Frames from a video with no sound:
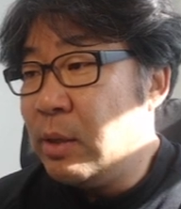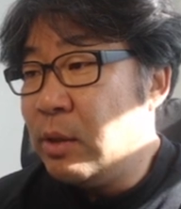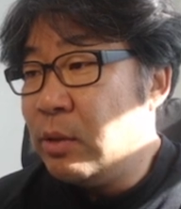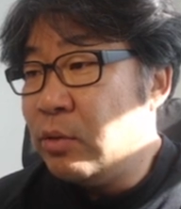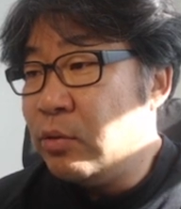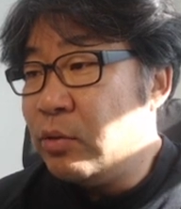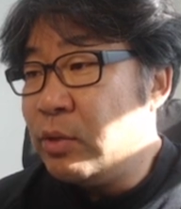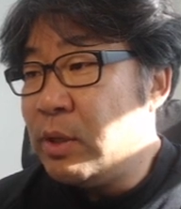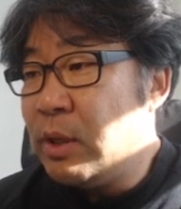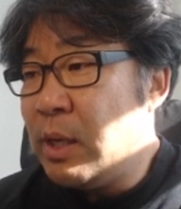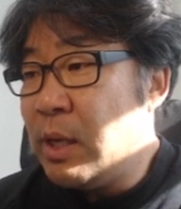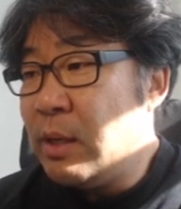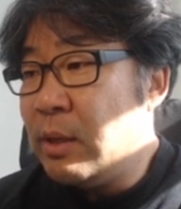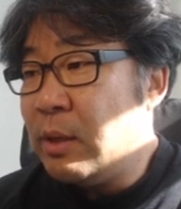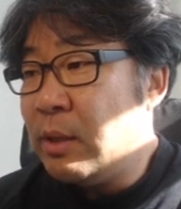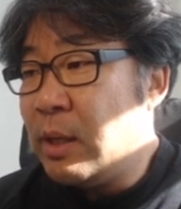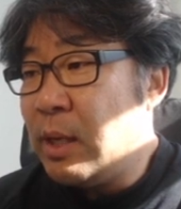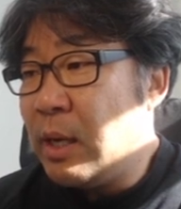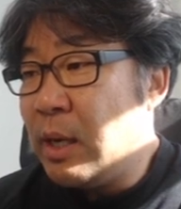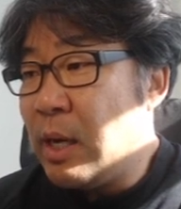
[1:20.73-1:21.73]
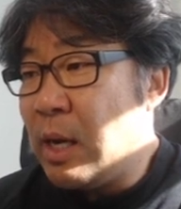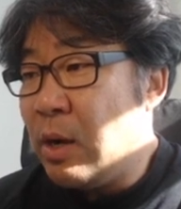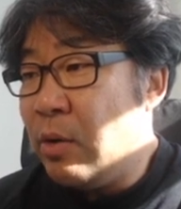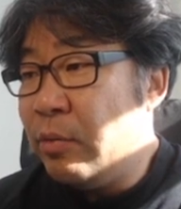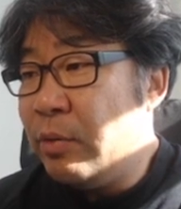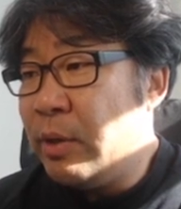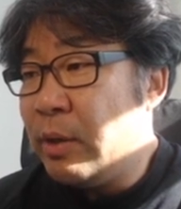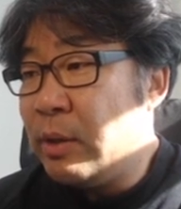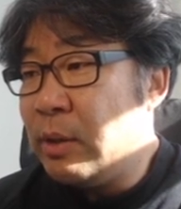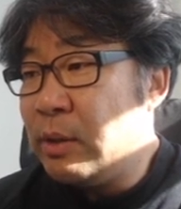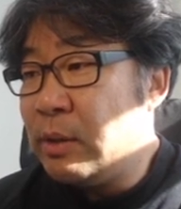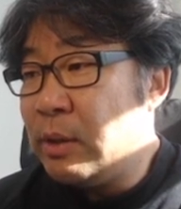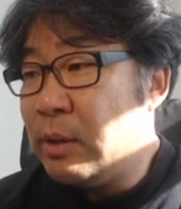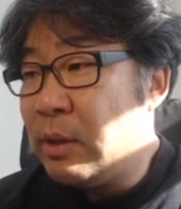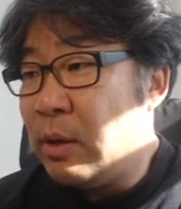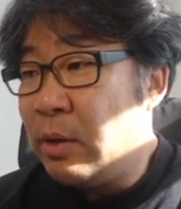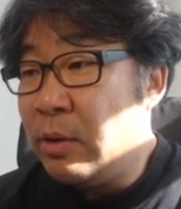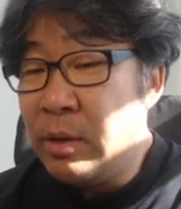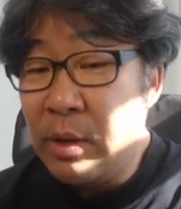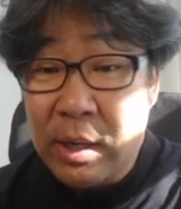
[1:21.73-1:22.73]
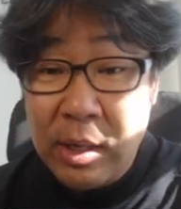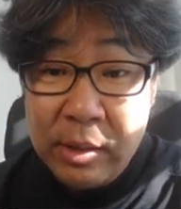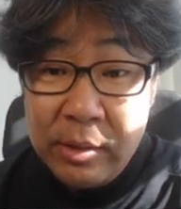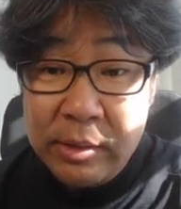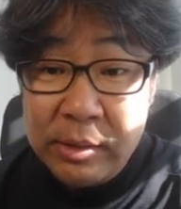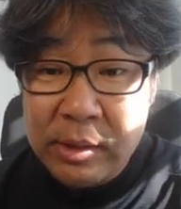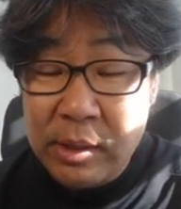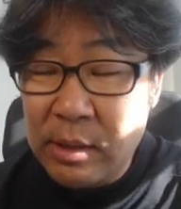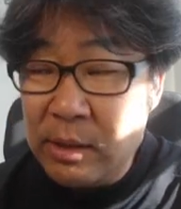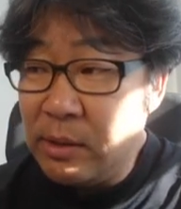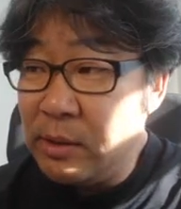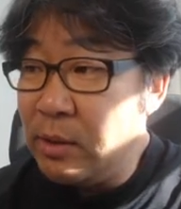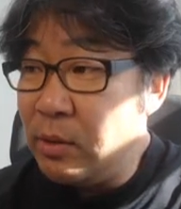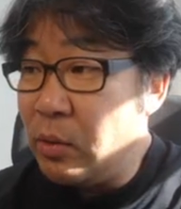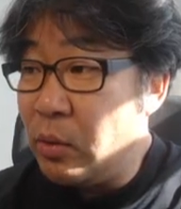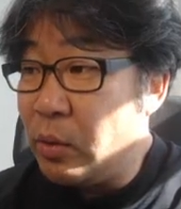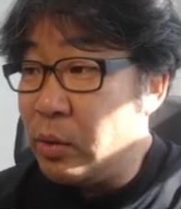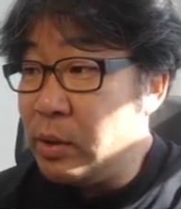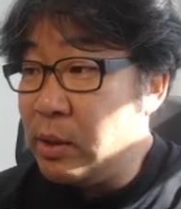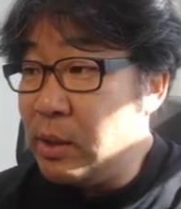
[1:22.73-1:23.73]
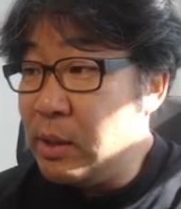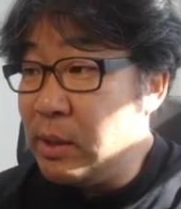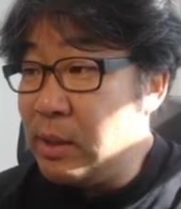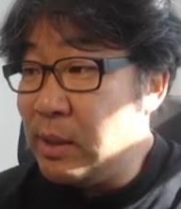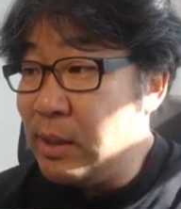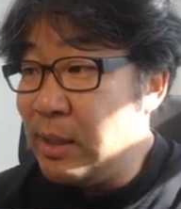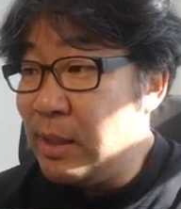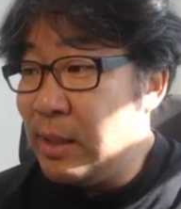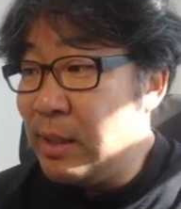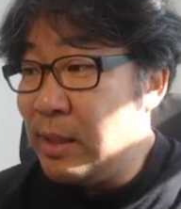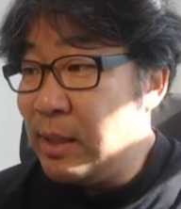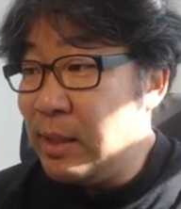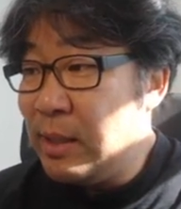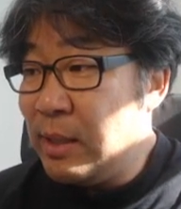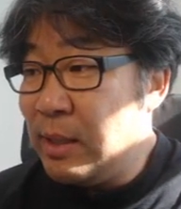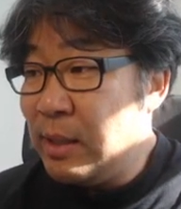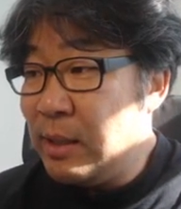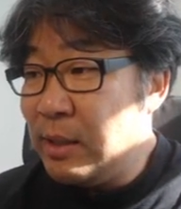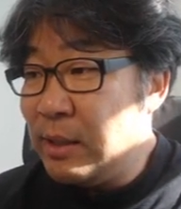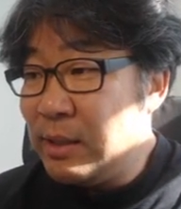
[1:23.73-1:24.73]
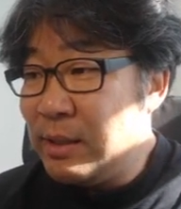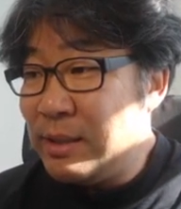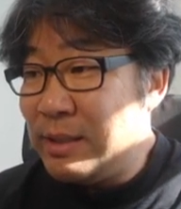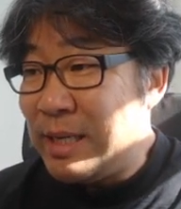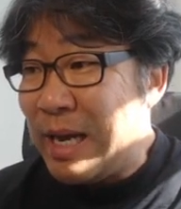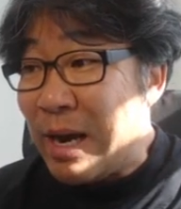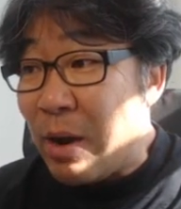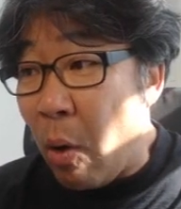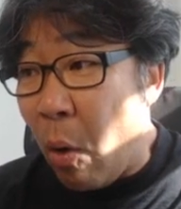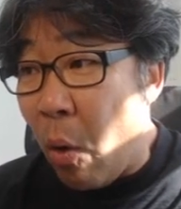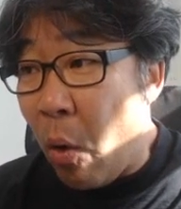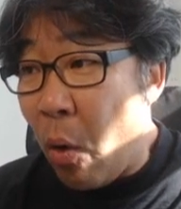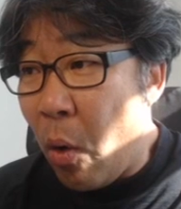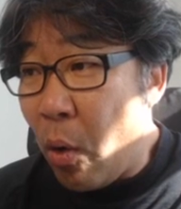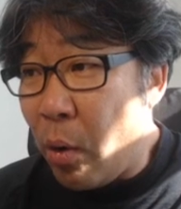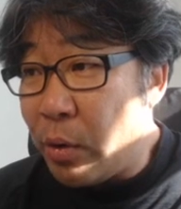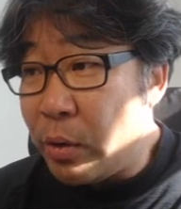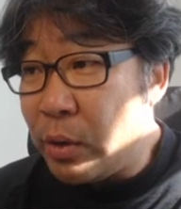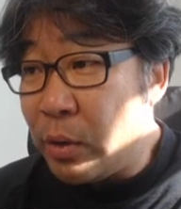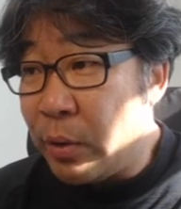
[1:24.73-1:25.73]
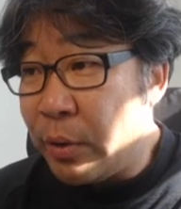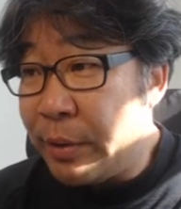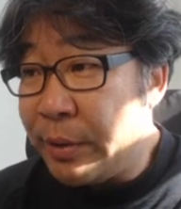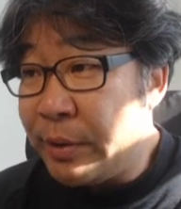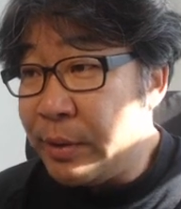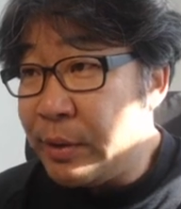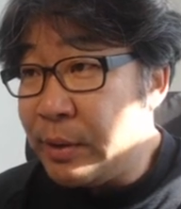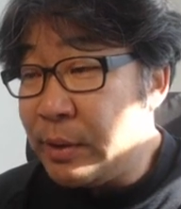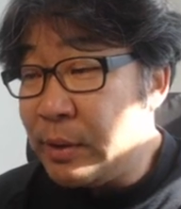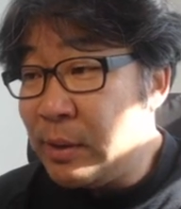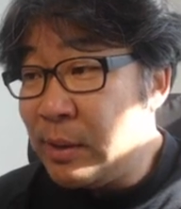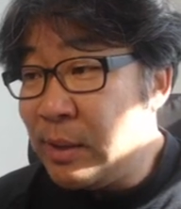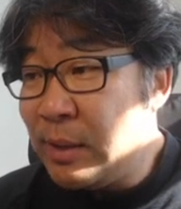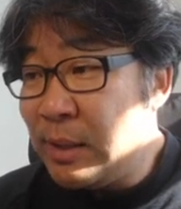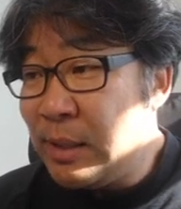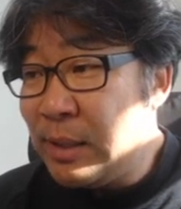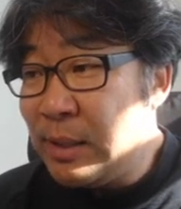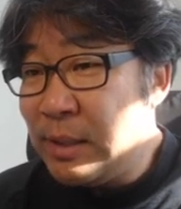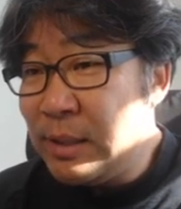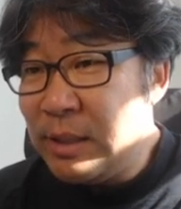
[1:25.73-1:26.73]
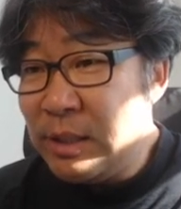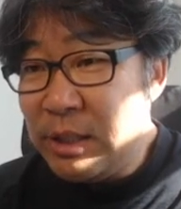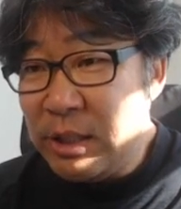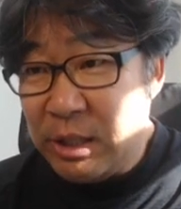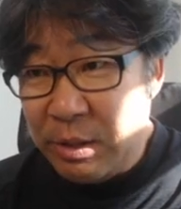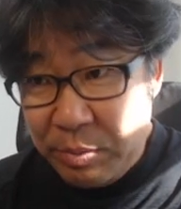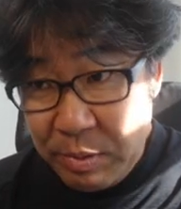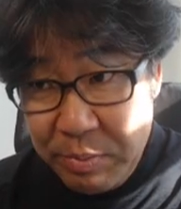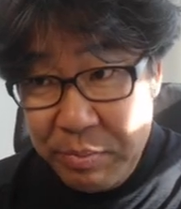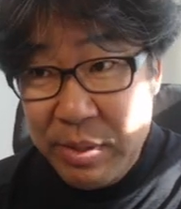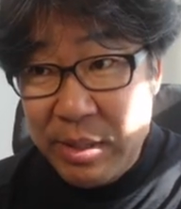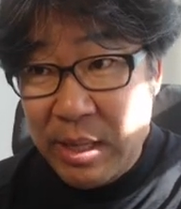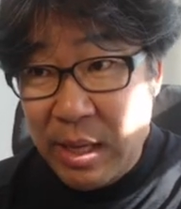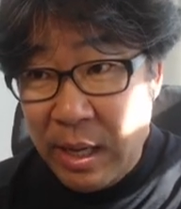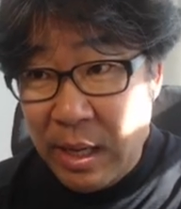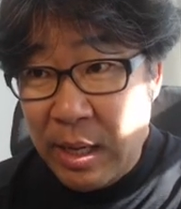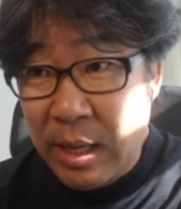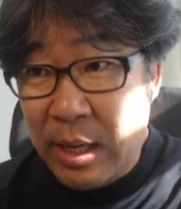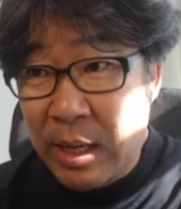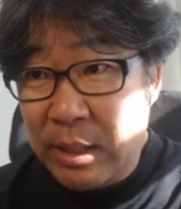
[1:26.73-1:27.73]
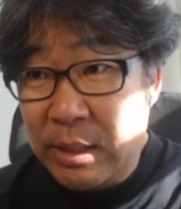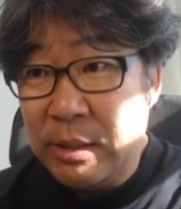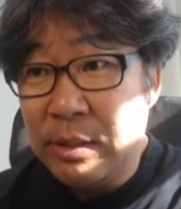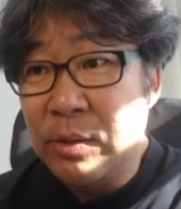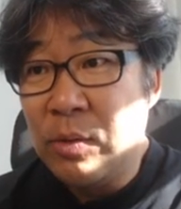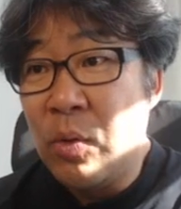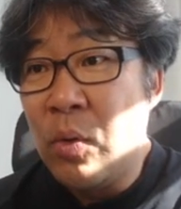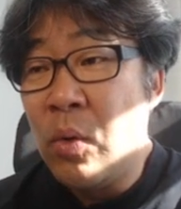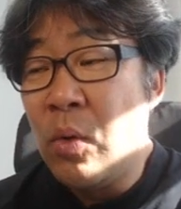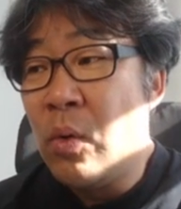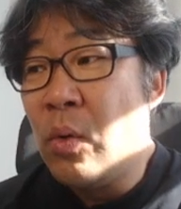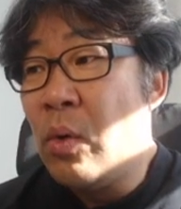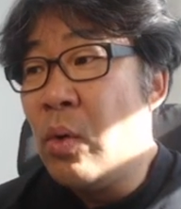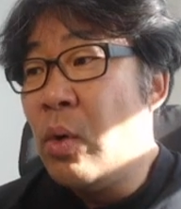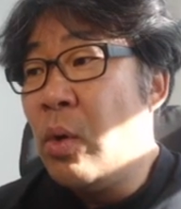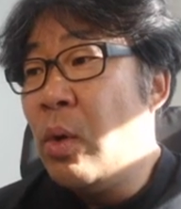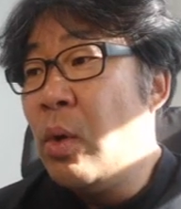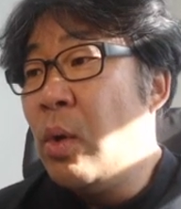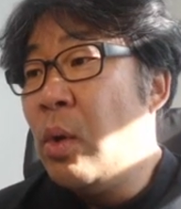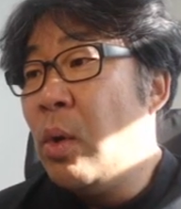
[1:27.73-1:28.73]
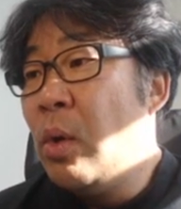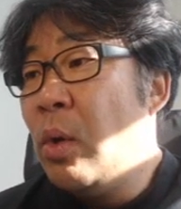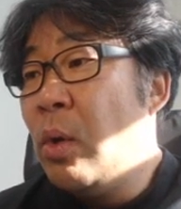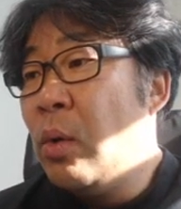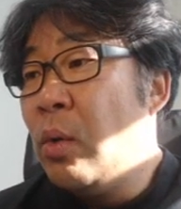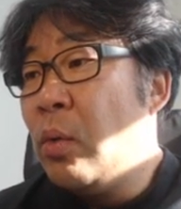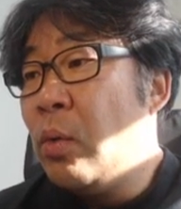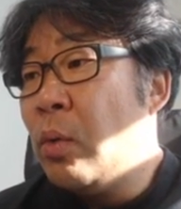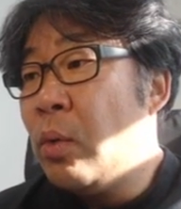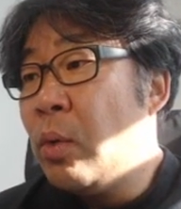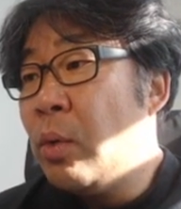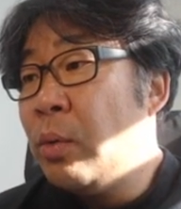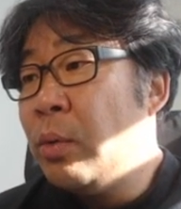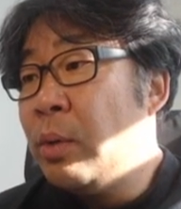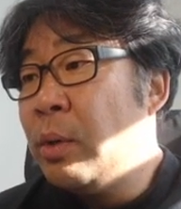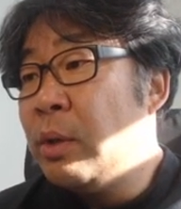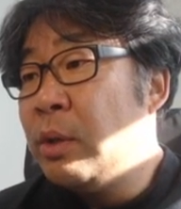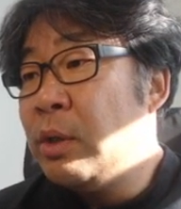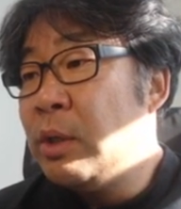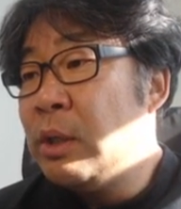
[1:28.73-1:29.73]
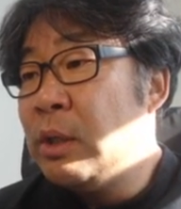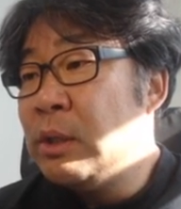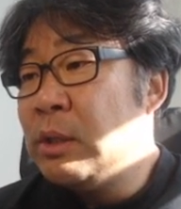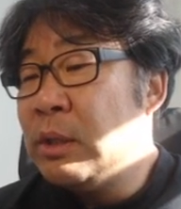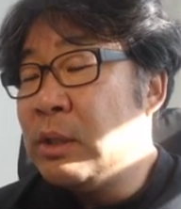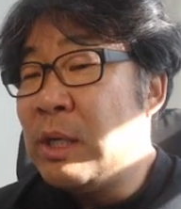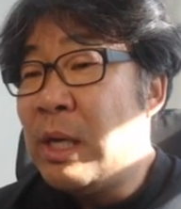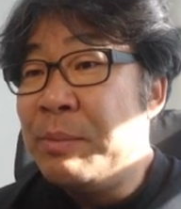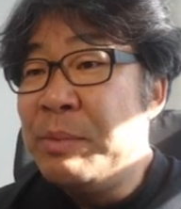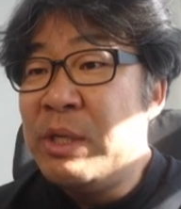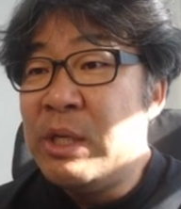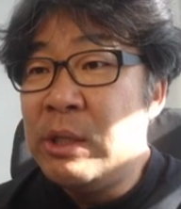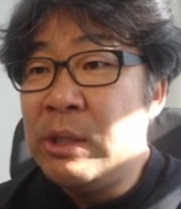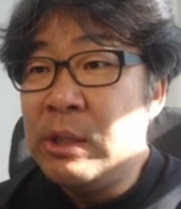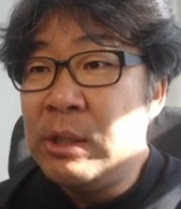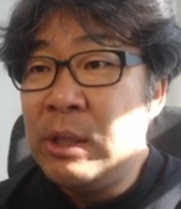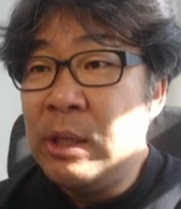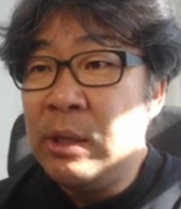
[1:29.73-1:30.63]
두 채가 있는데 가운데를 이제 연결한 거죠. 그래서 요거는 차고, 요거는 집입니다. 그래서 그 그런 것들이 이제 재밌어서 제가